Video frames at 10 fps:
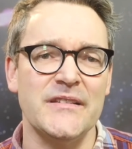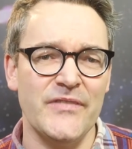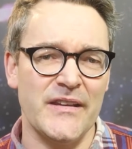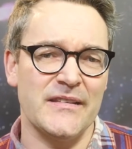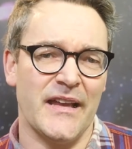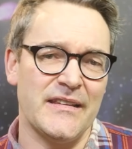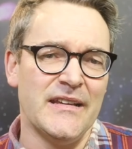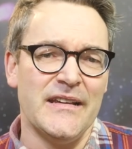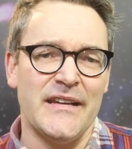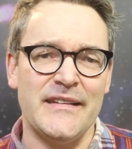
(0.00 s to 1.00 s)
Die werden dann
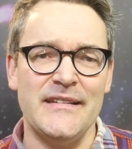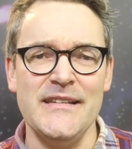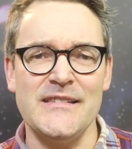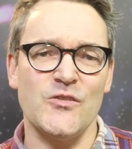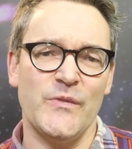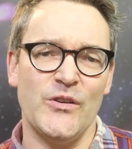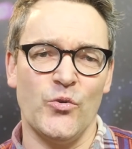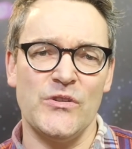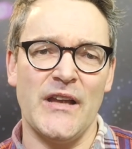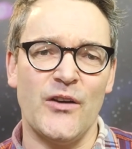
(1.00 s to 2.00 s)
in
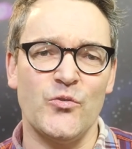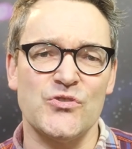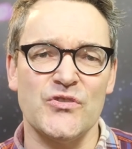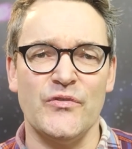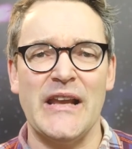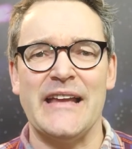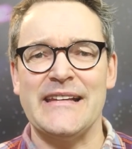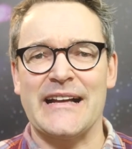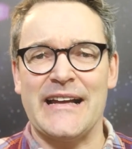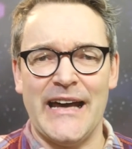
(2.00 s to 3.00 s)
Lithium-Ionen-Akkus sowohl an
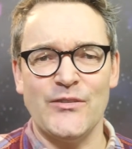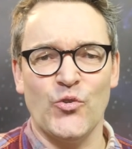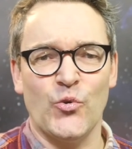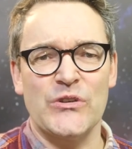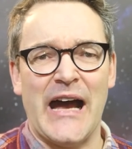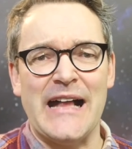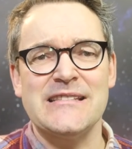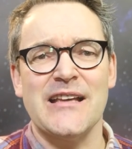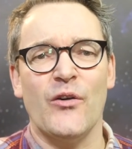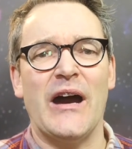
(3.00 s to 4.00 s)
der Kathode
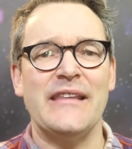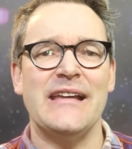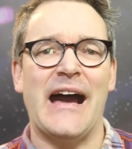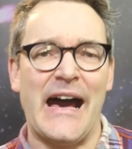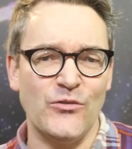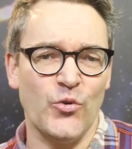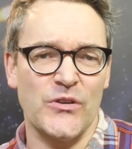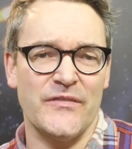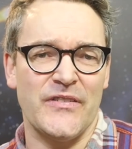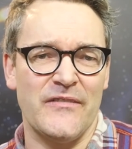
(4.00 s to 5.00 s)
als auch an der
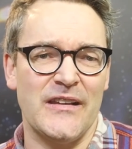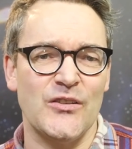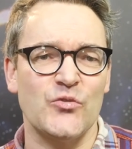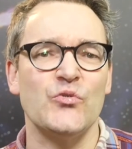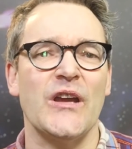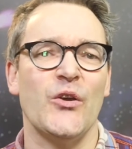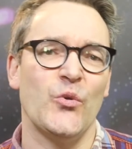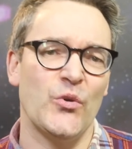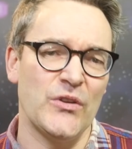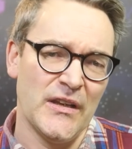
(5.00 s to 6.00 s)
Anode verwendet und
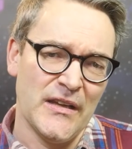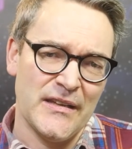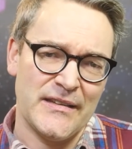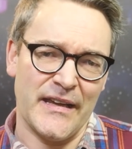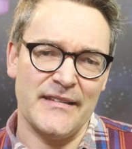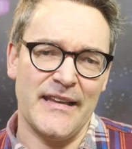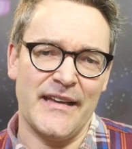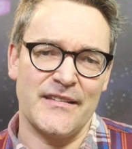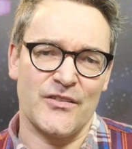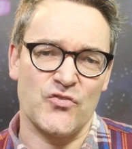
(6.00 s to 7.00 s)
erhöhen deren
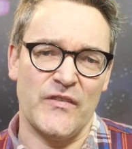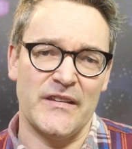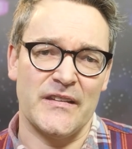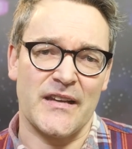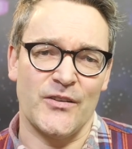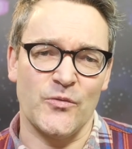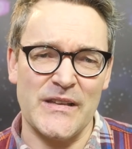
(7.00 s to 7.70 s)
Ladegeschwindigkeit.